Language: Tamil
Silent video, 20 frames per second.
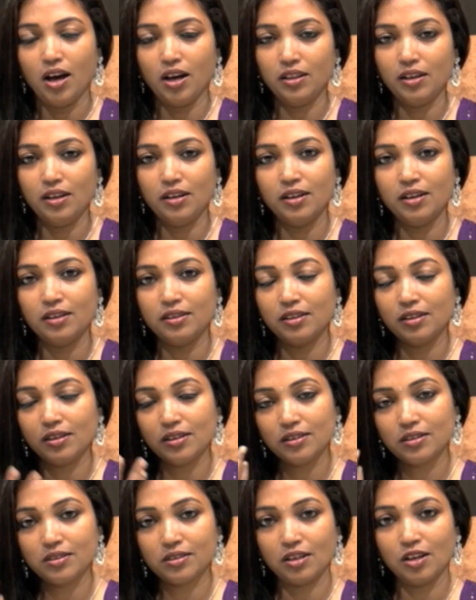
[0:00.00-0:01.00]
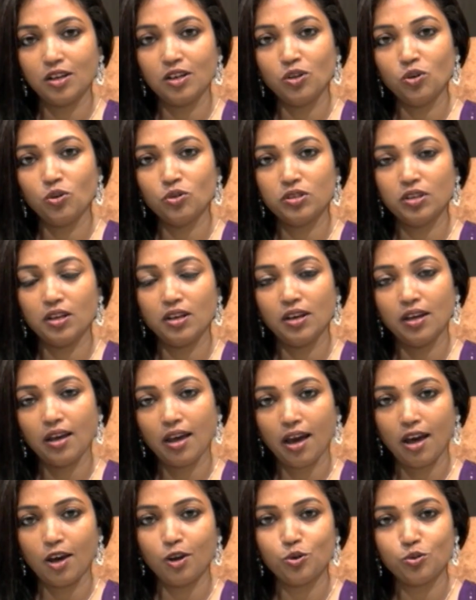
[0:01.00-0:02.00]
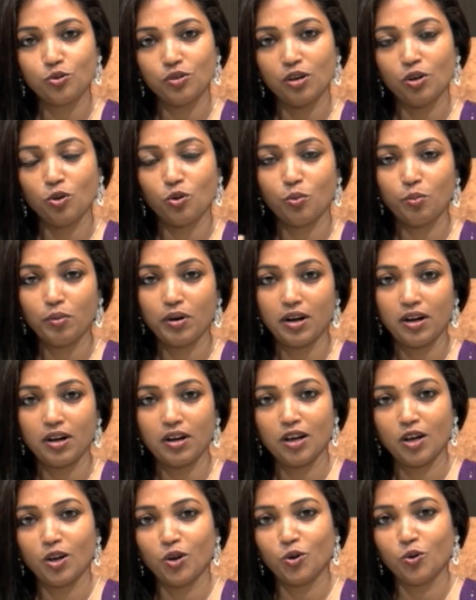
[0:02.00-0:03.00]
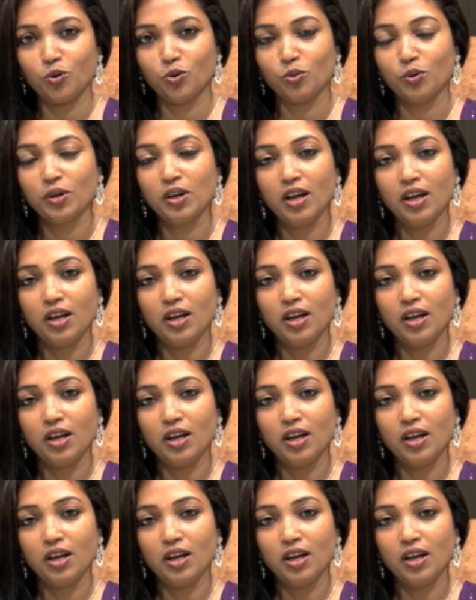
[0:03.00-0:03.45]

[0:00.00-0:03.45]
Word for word: அதே நேரத்துக்கு ஸ்கின்னும் சரி ஹேரும் சரி ரொம்ப அழகாக இருக்கணும்